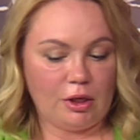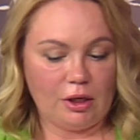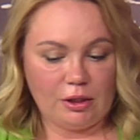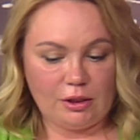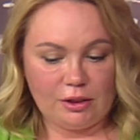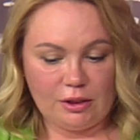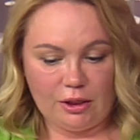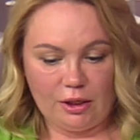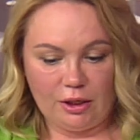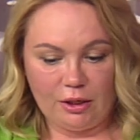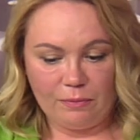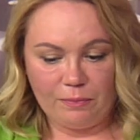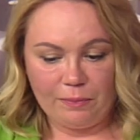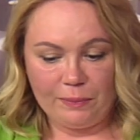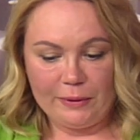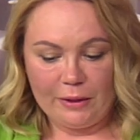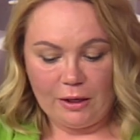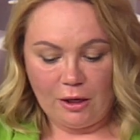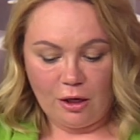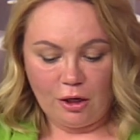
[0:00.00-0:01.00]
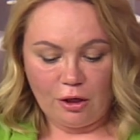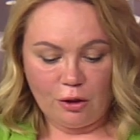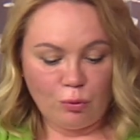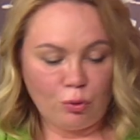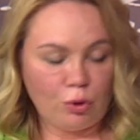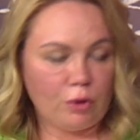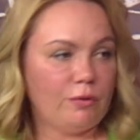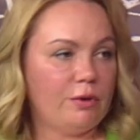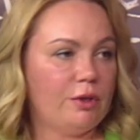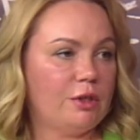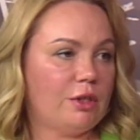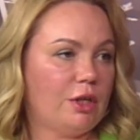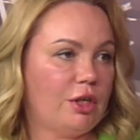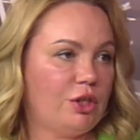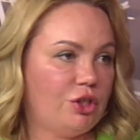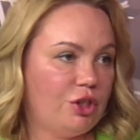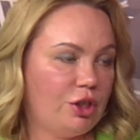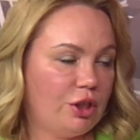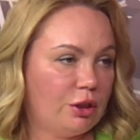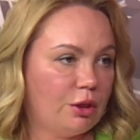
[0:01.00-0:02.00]
России. Уровень
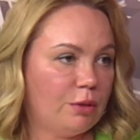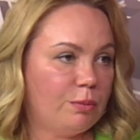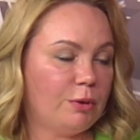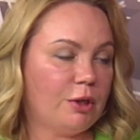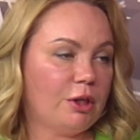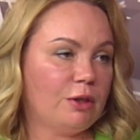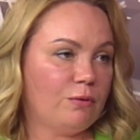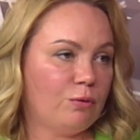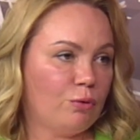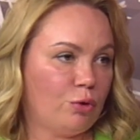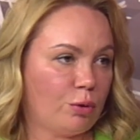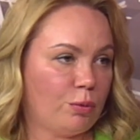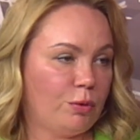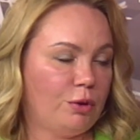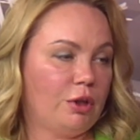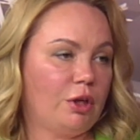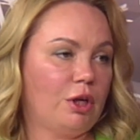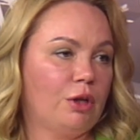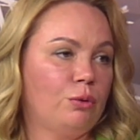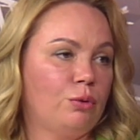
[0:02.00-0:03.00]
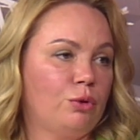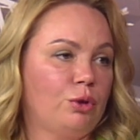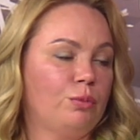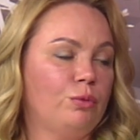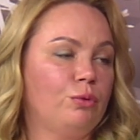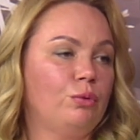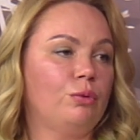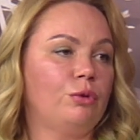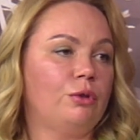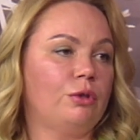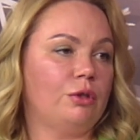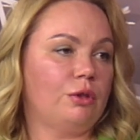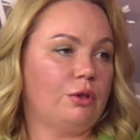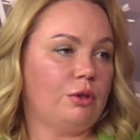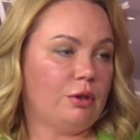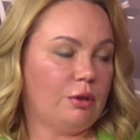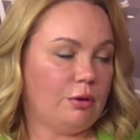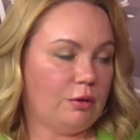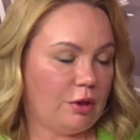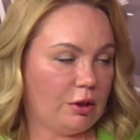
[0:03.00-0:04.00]
защиты платформы, на которой будут
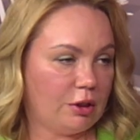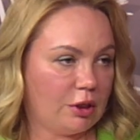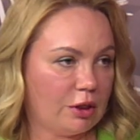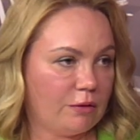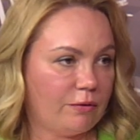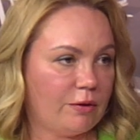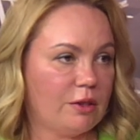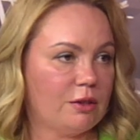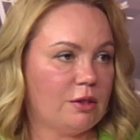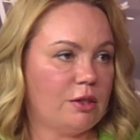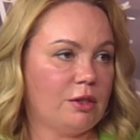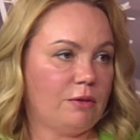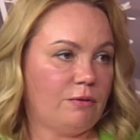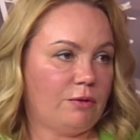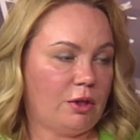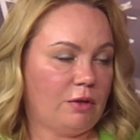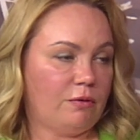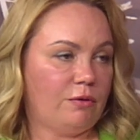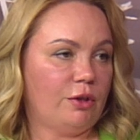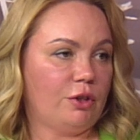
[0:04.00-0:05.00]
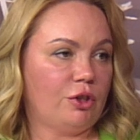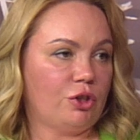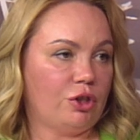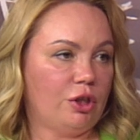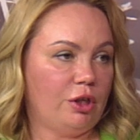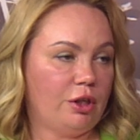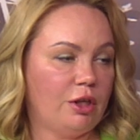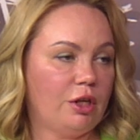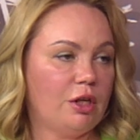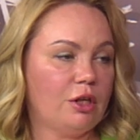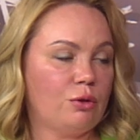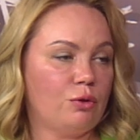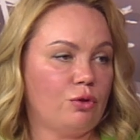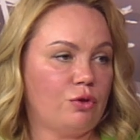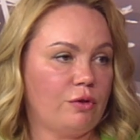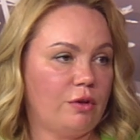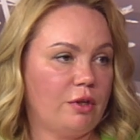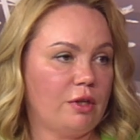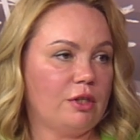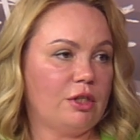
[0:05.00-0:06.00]
открываться цифровые кошельки,
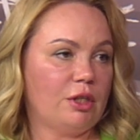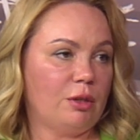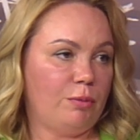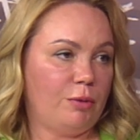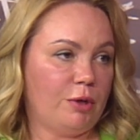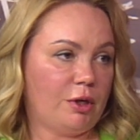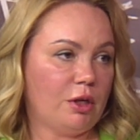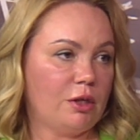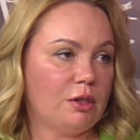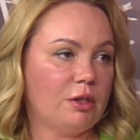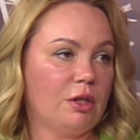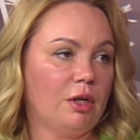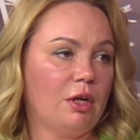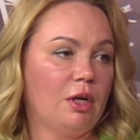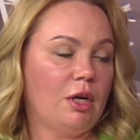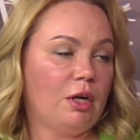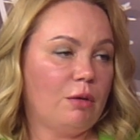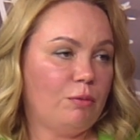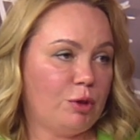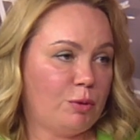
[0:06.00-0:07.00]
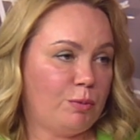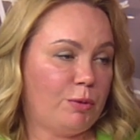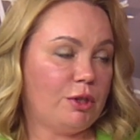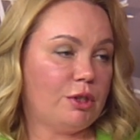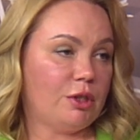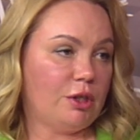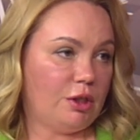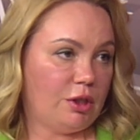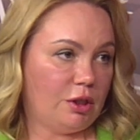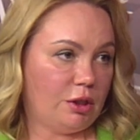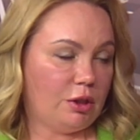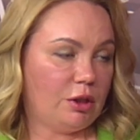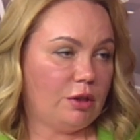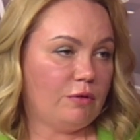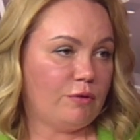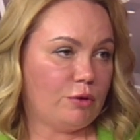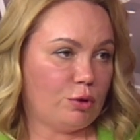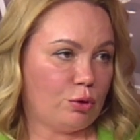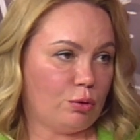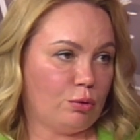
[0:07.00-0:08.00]
осуществляться операции, беспрецедентно
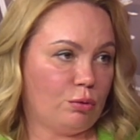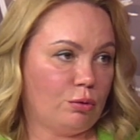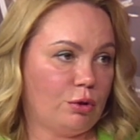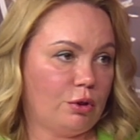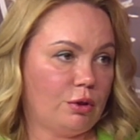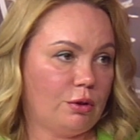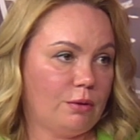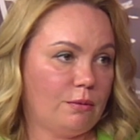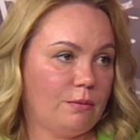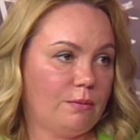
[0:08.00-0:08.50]
высок.